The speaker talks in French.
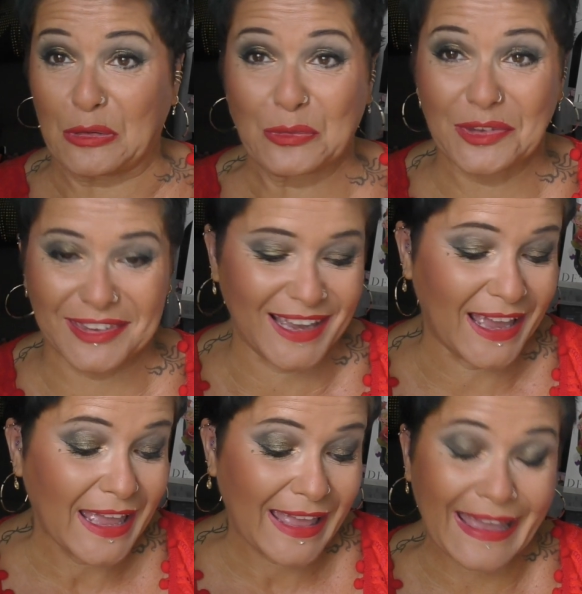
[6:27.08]
pas de soucis
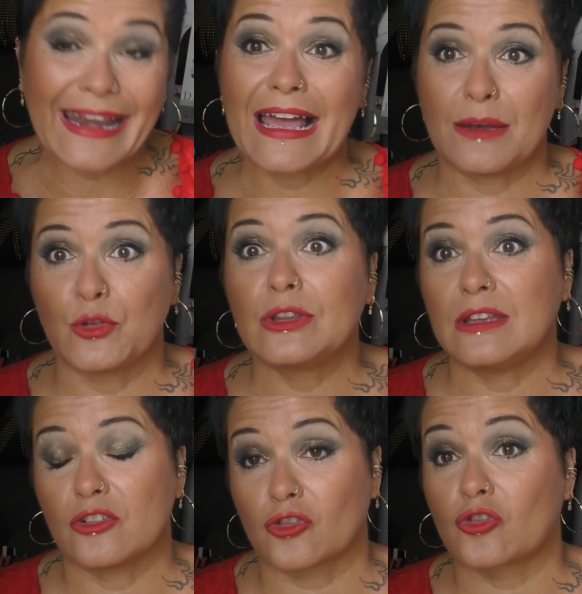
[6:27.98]
Et là, elle me
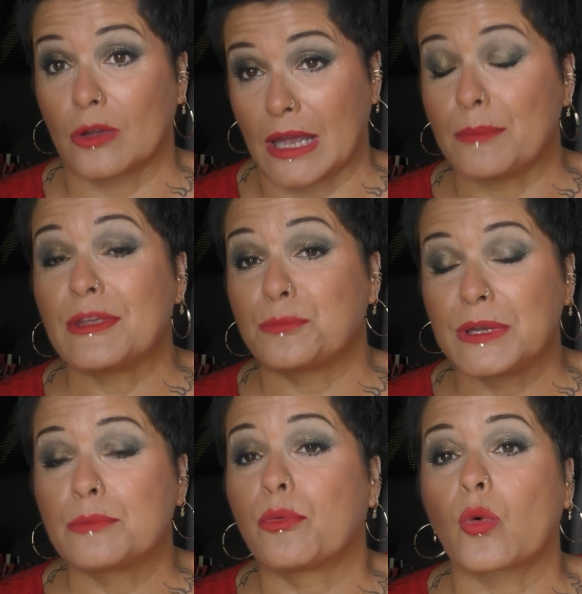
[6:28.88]
dit, je, elle
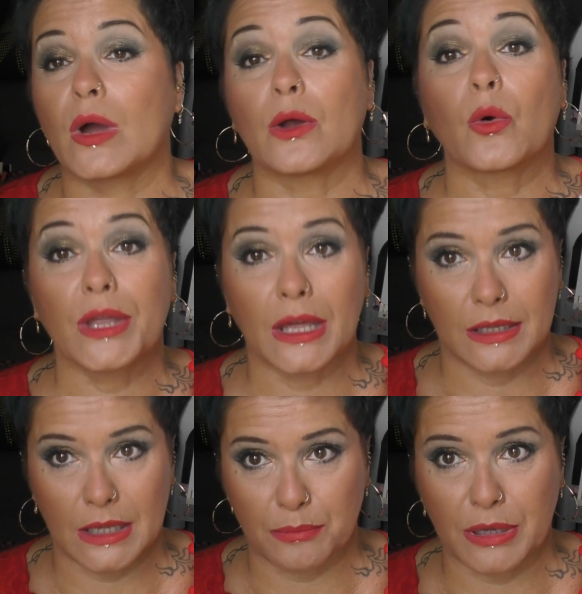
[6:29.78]
m'explique pourquoi elle
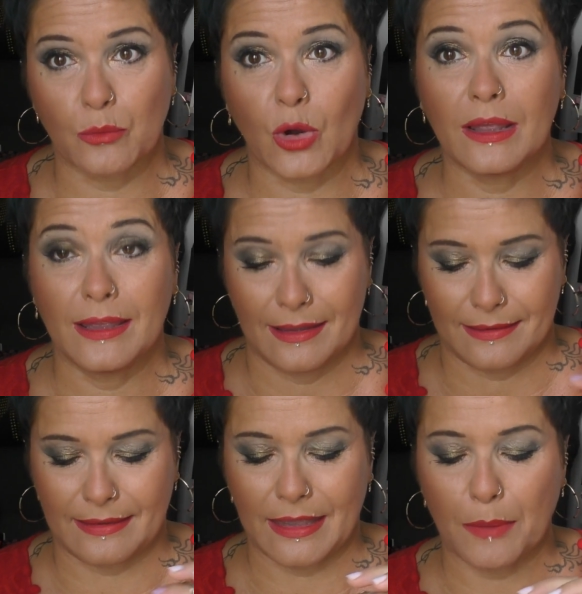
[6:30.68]
regardait après moi.
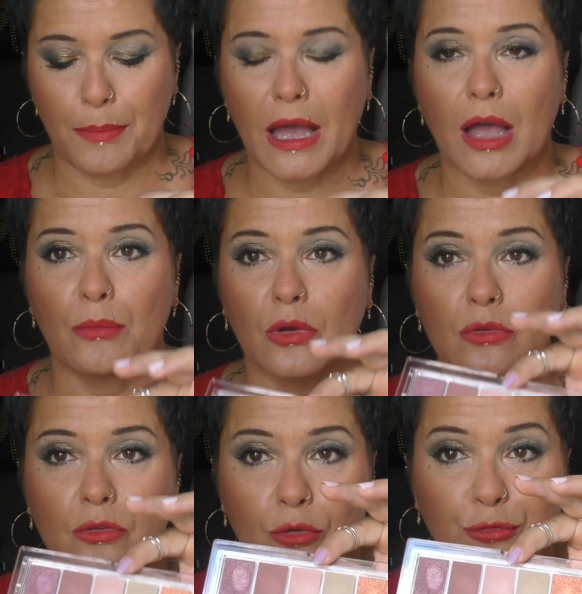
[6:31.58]
C'est qu'apparemment,
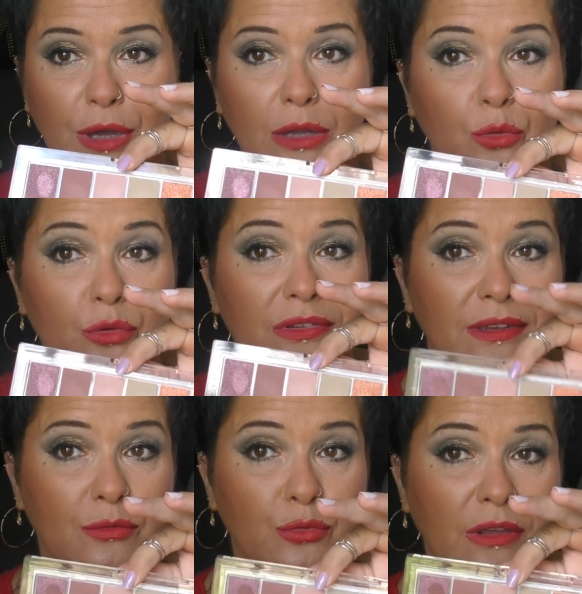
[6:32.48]
ce phare, donc
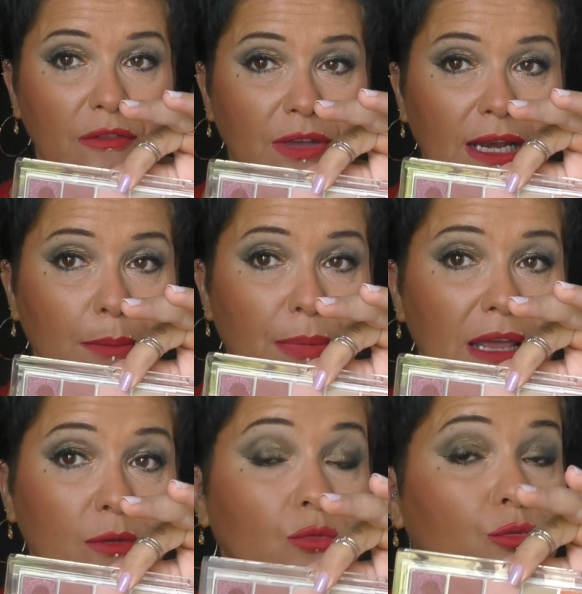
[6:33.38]
si vous avez la
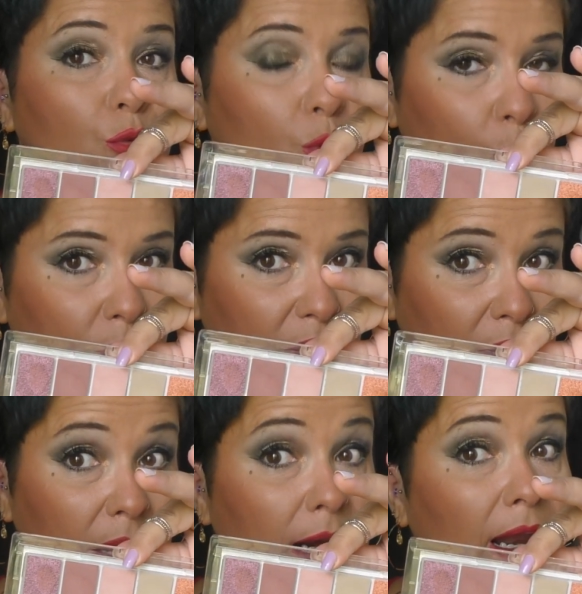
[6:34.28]
palette ou vous
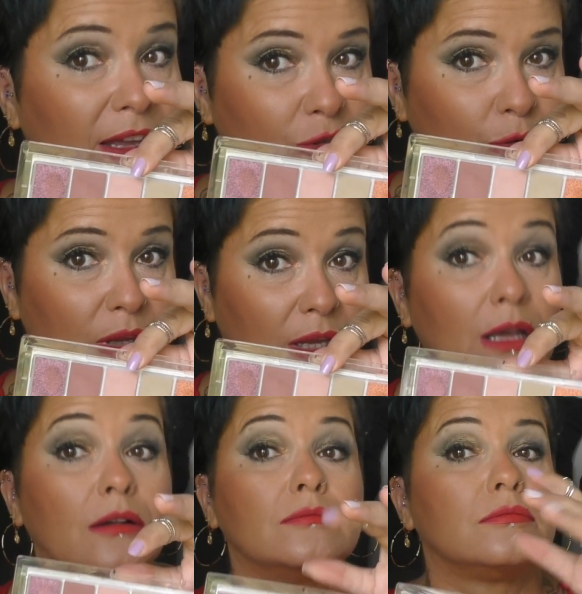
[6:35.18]
comptez l'acheter